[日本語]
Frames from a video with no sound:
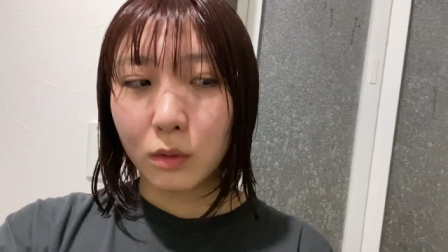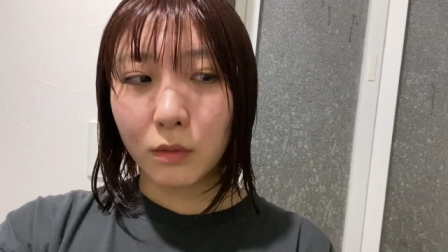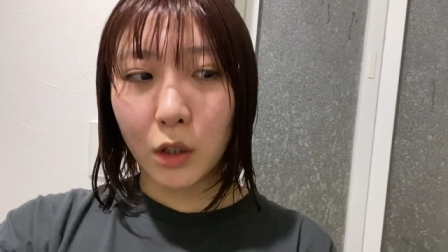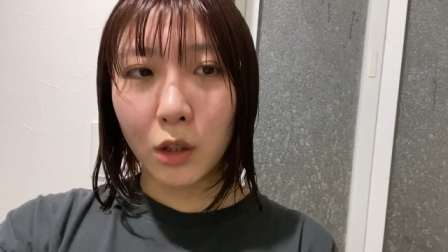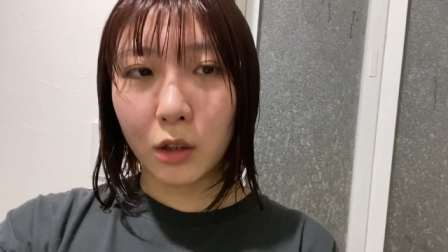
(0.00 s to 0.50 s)

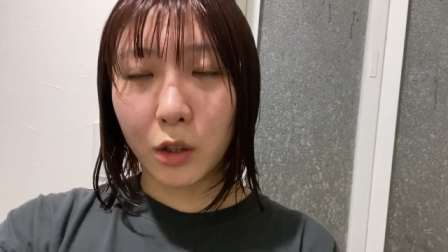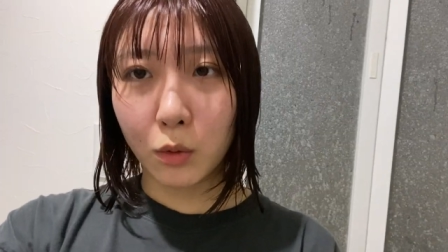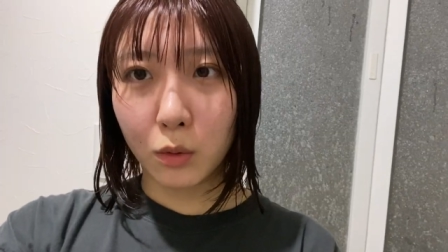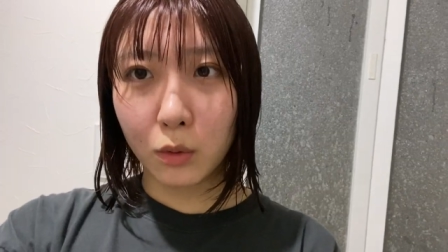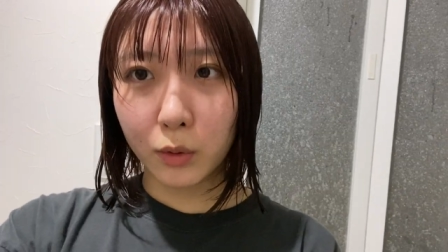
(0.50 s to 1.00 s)
で、なんか昨
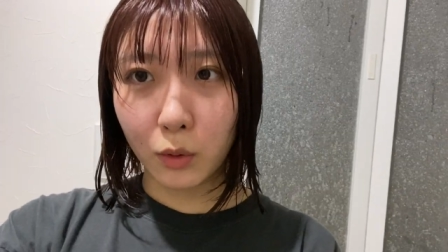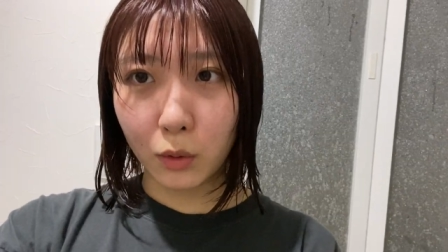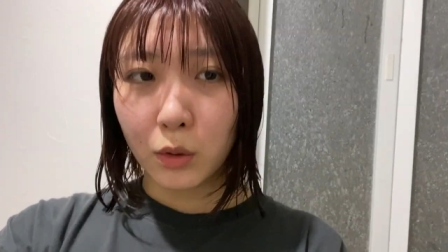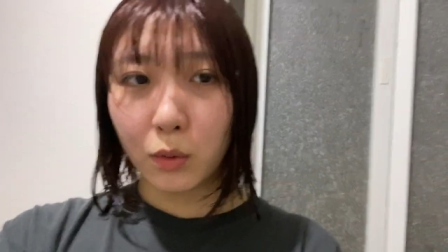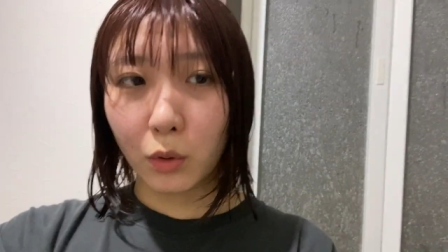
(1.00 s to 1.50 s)
日ふ
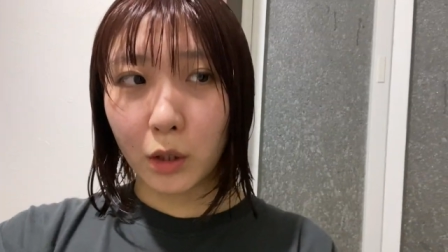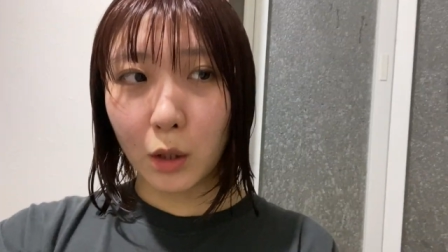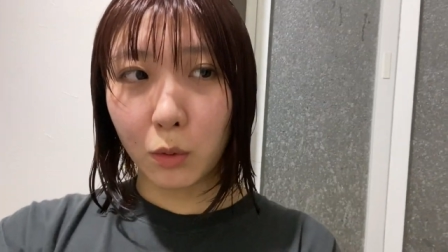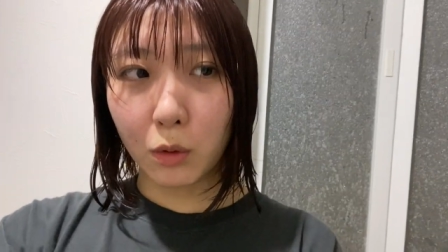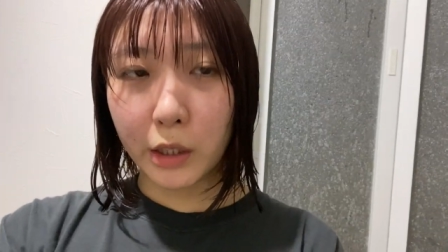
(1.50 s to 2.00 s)
と布団に寝
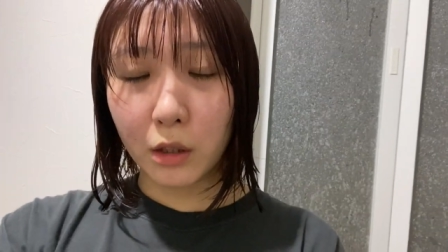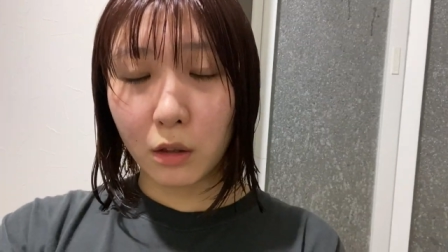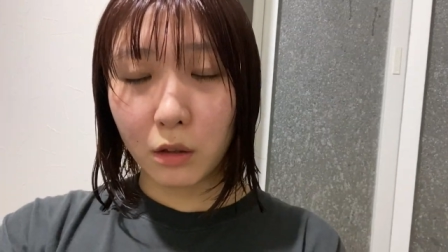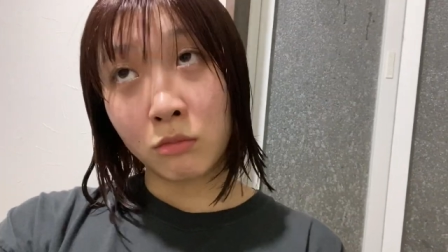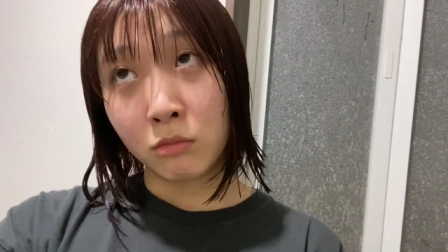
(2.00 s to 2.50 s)
転がりなが
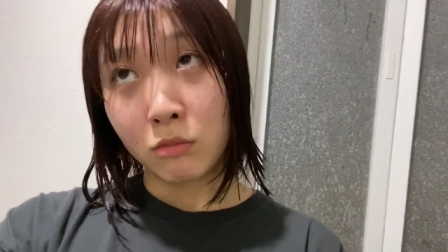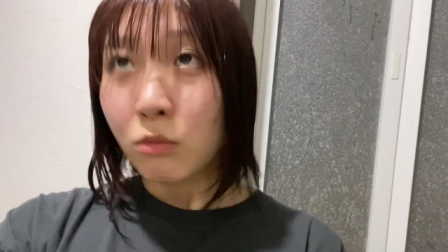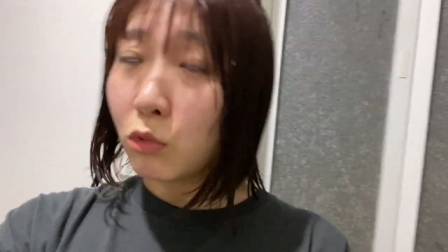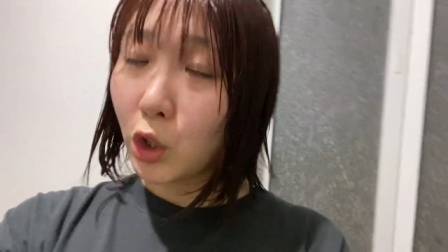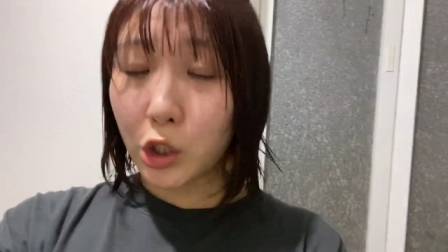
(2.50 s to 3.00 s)
ら、
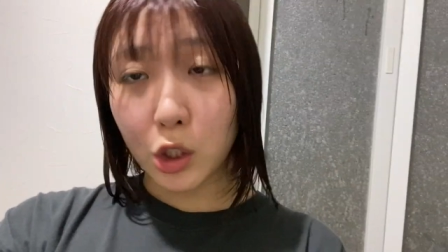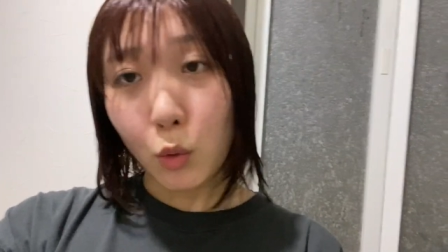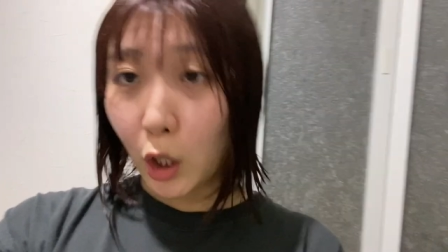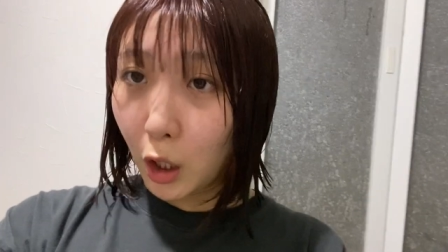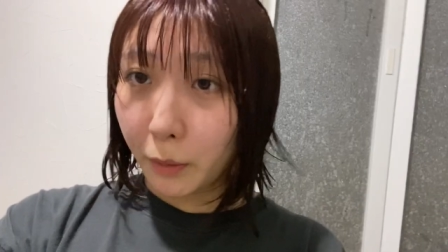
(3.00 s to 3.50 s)
じゃあ行っちゃおう
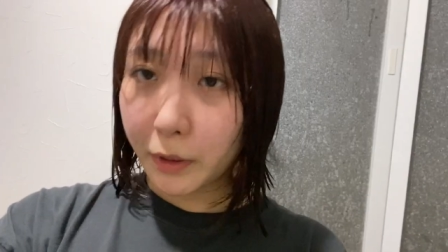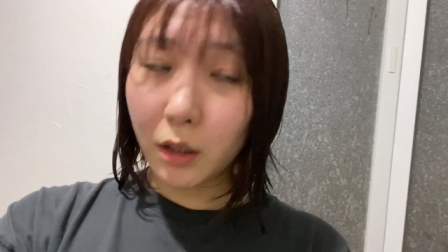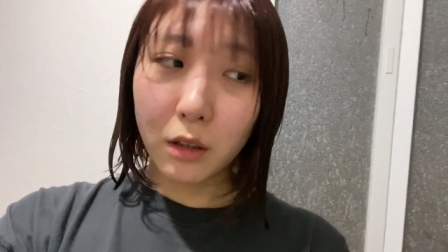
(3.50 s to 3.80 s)
かな、みたいな。